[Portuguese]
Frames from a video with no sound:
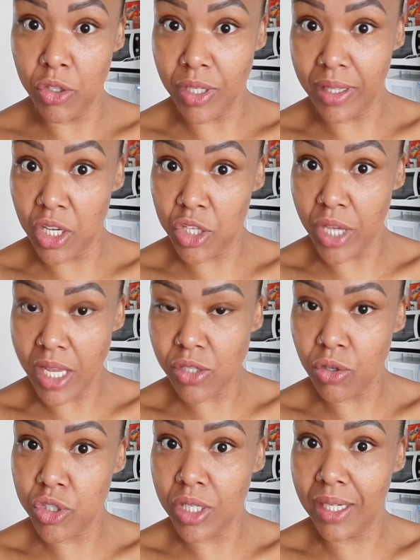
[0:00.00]
Eu já deixei
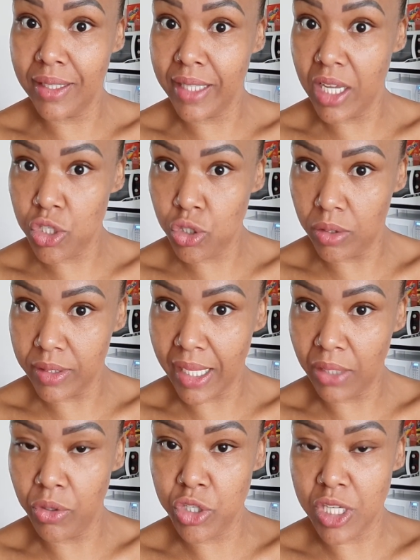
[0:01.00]
descongelando desde ontem
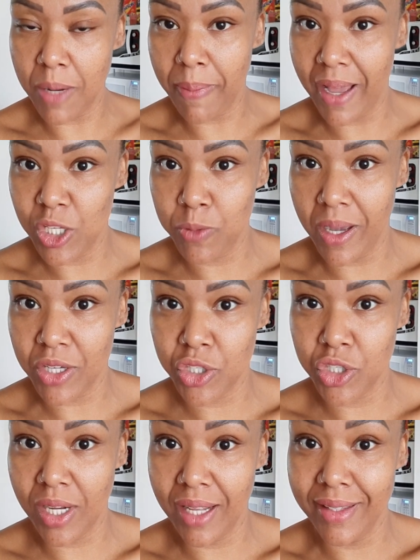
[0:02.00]
à noite na parte de baixo
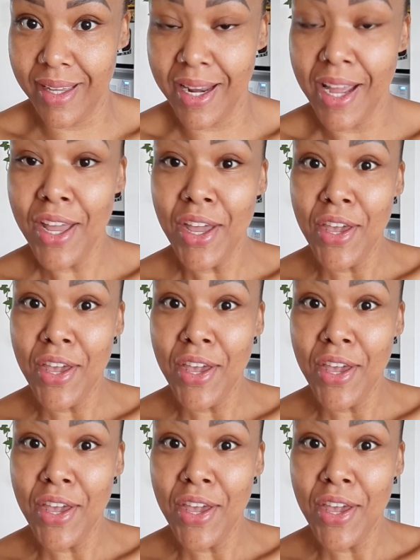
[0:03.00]
da geladeira